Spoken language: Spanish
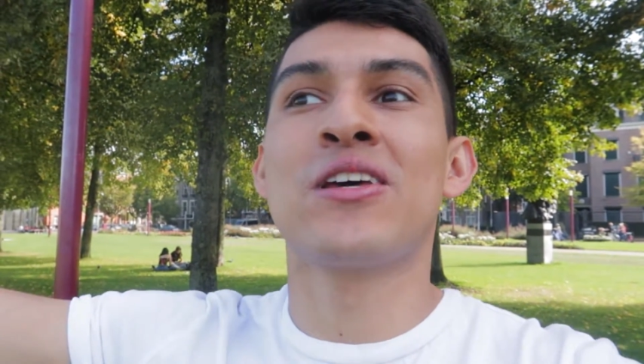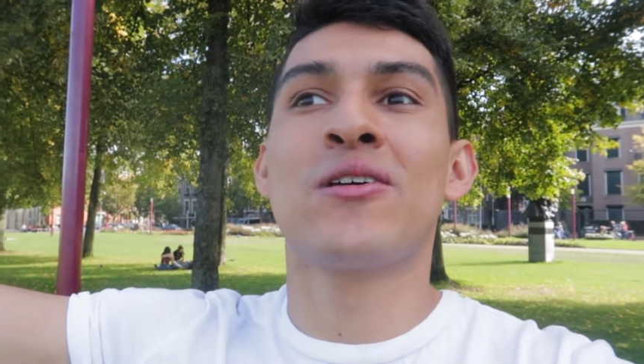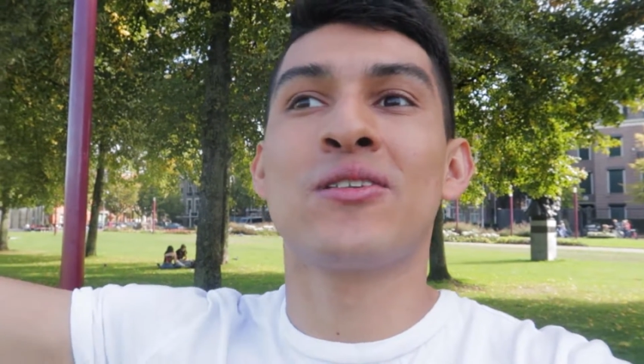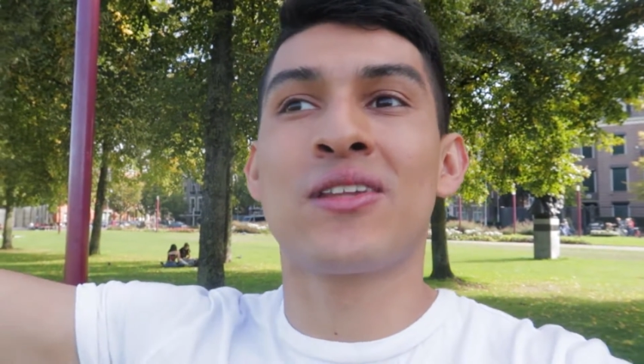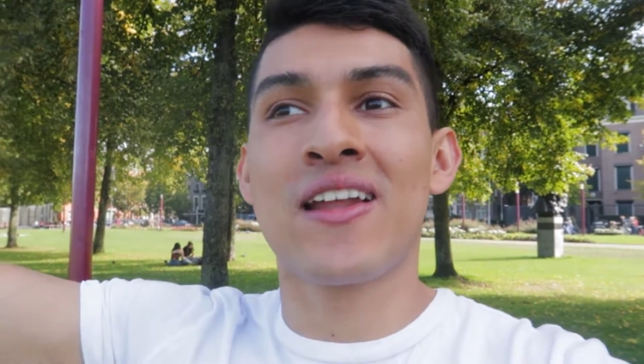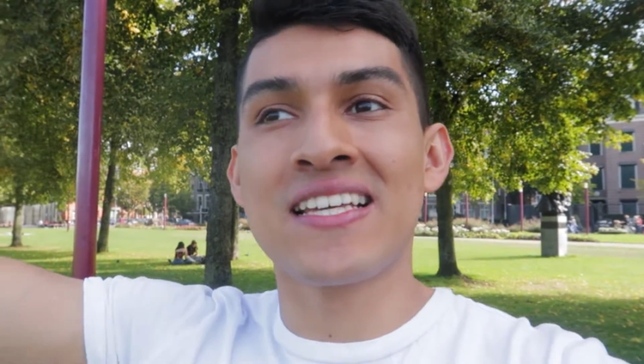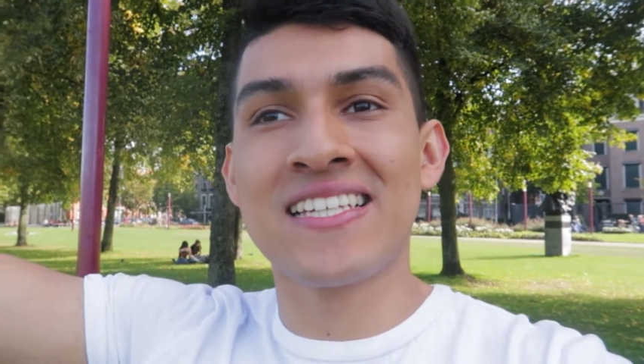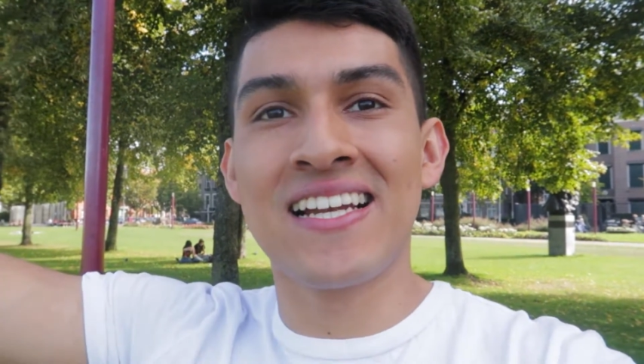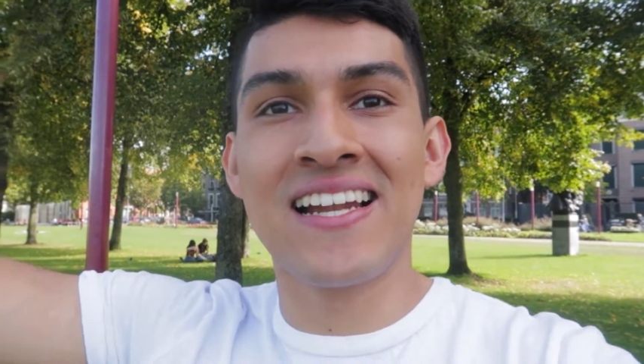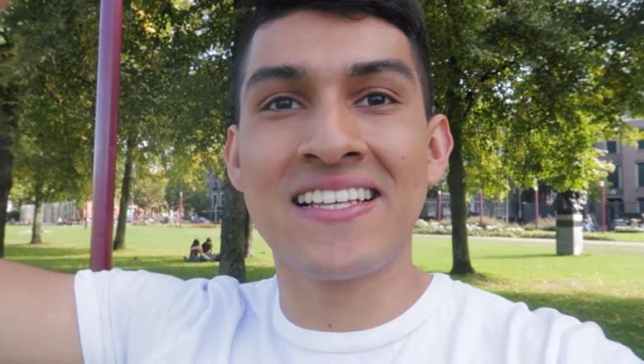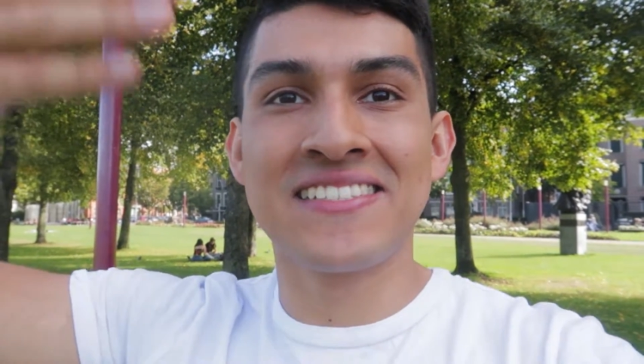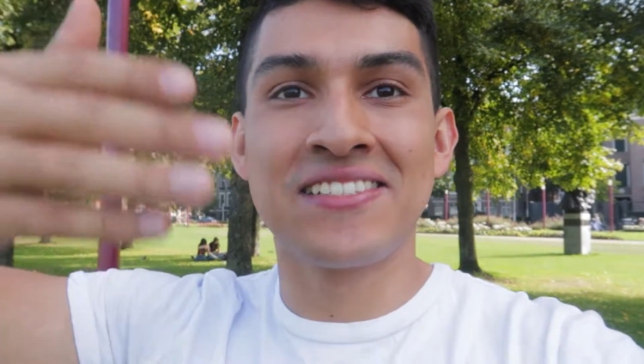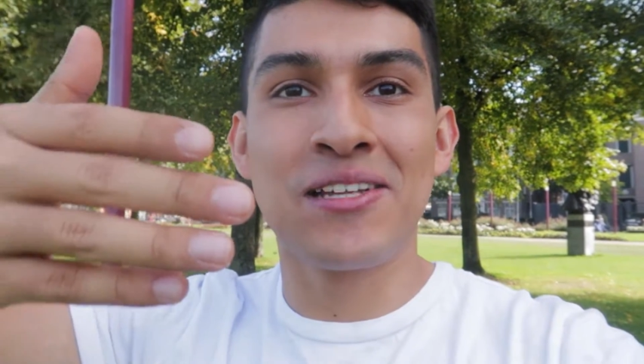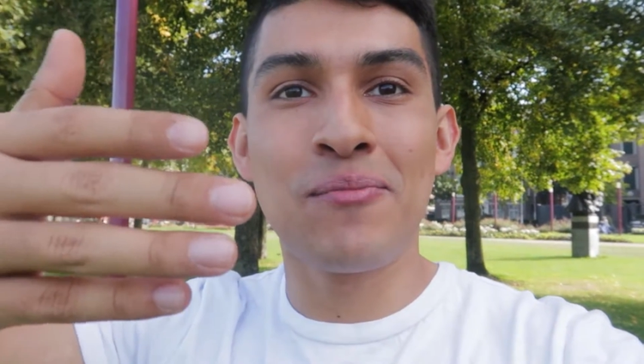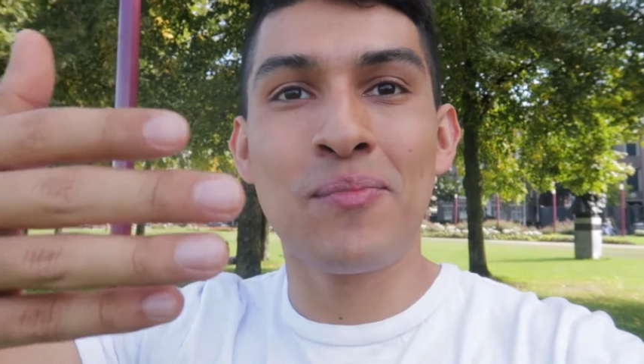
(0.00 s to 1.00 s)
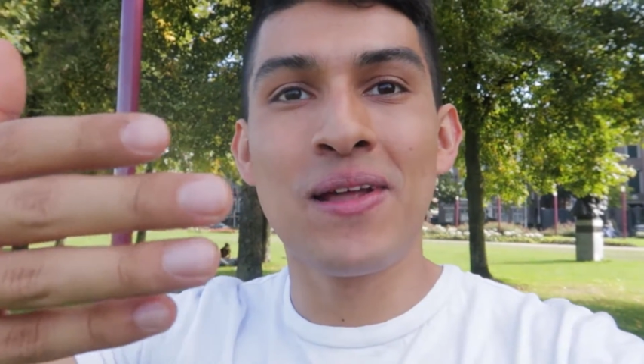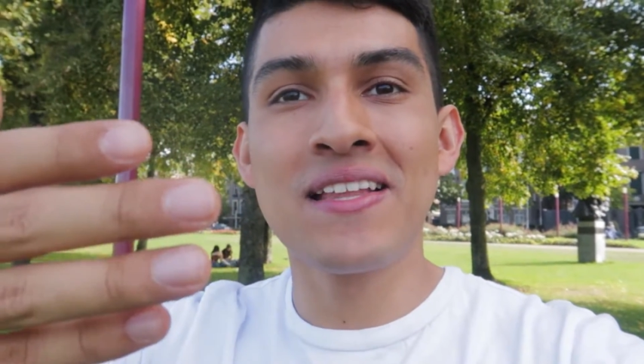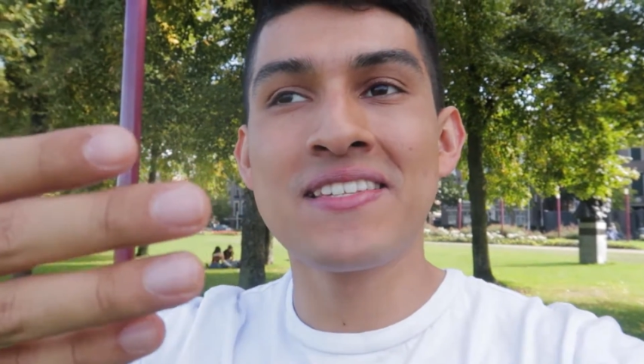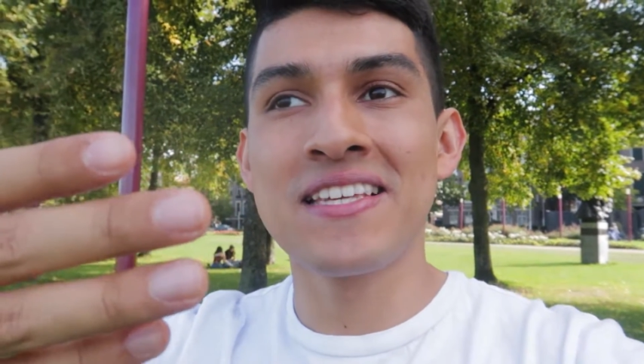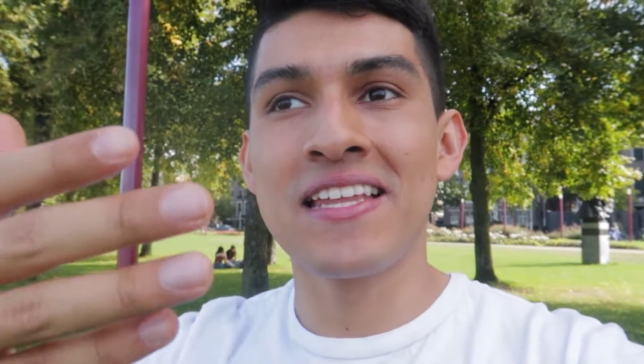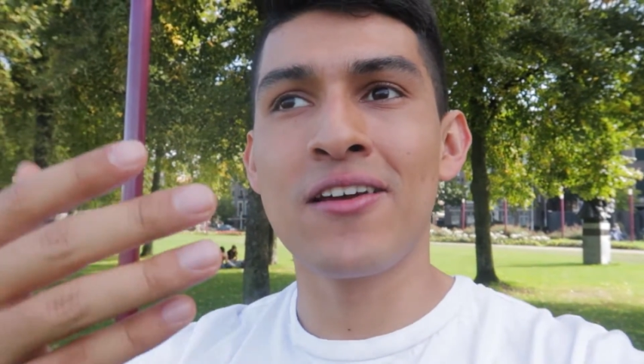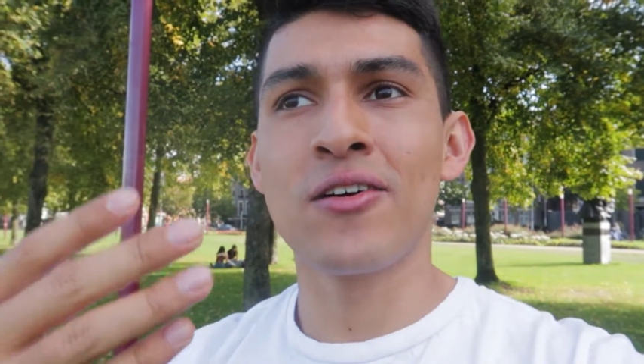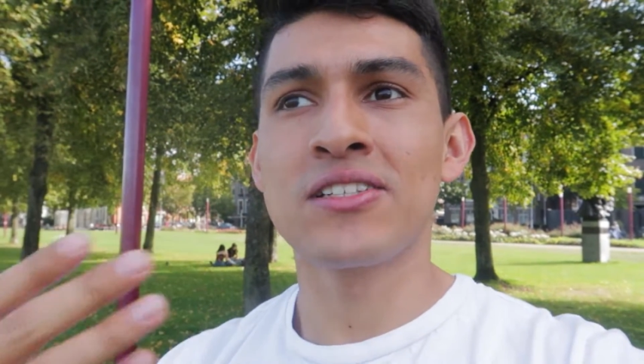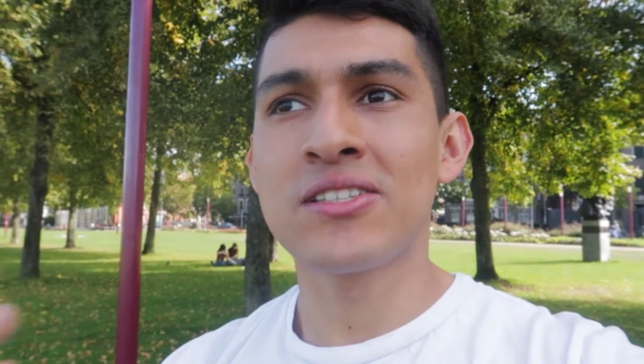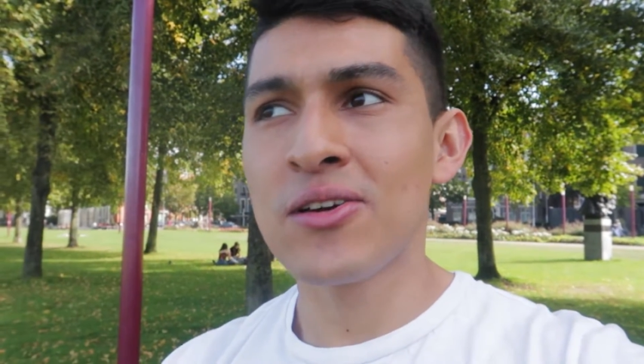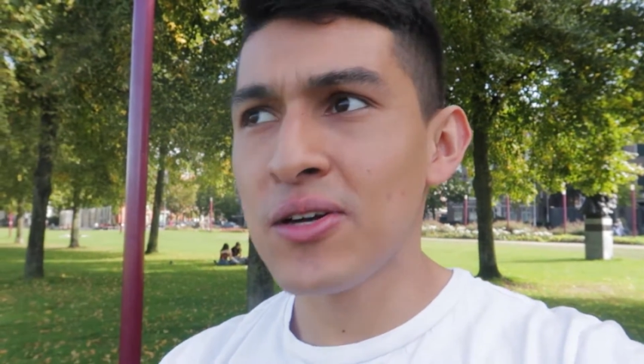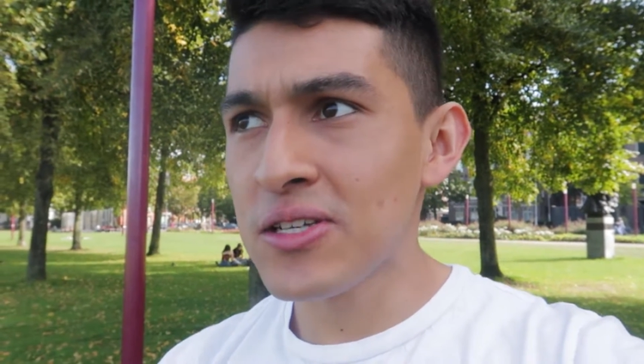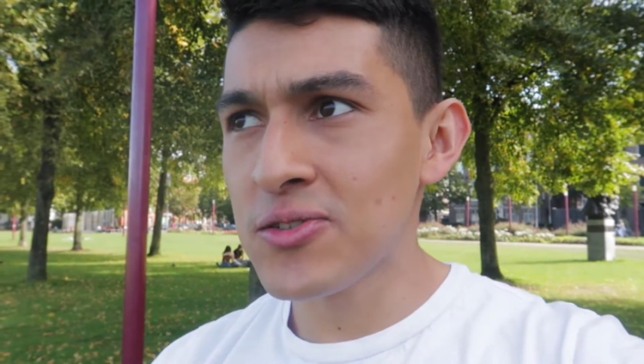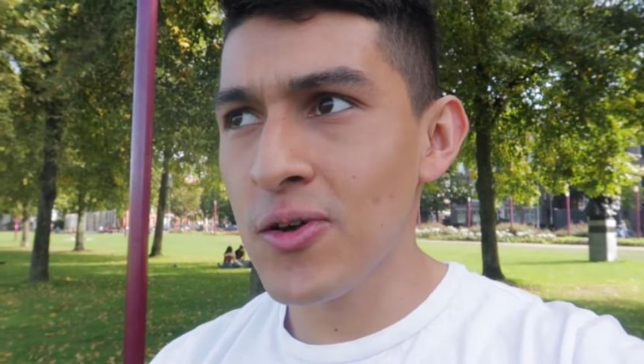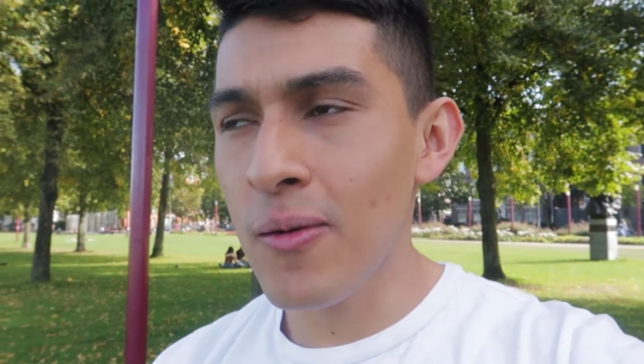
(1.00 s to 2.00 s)
dejó otra vez en Alexanderplatz y dijo,
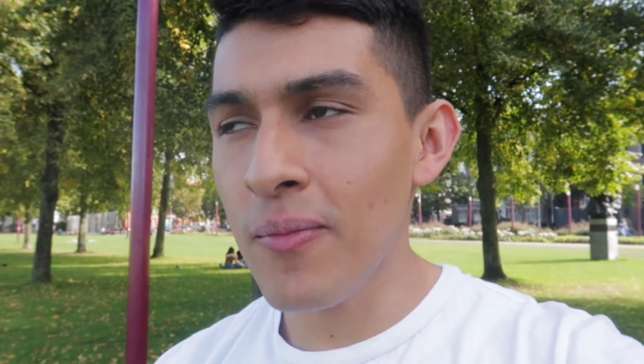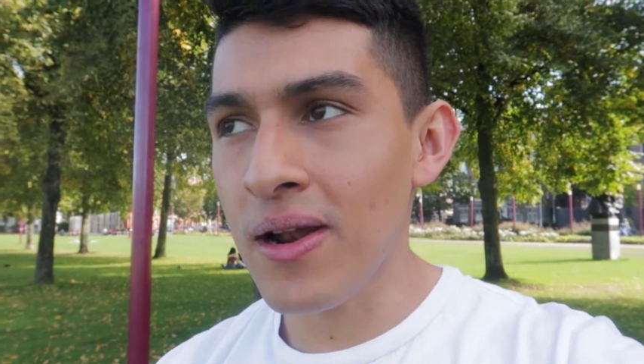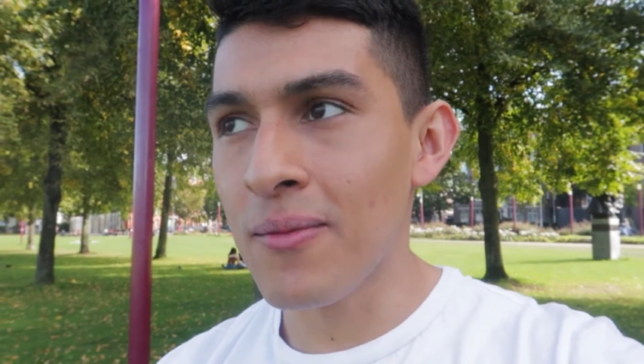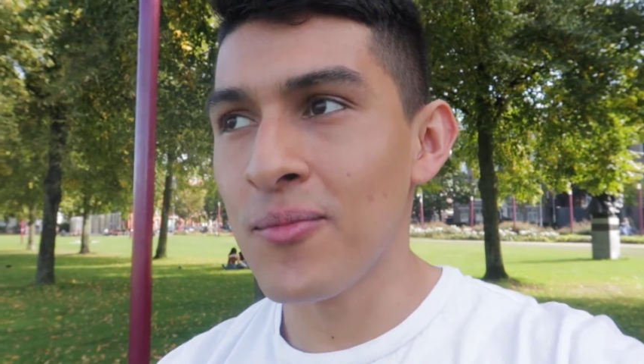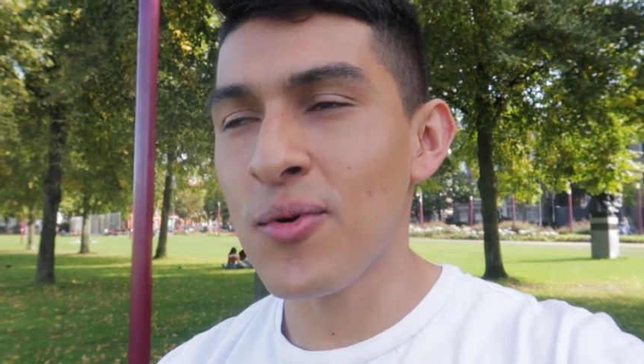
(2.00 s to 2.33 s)
esto, esto va para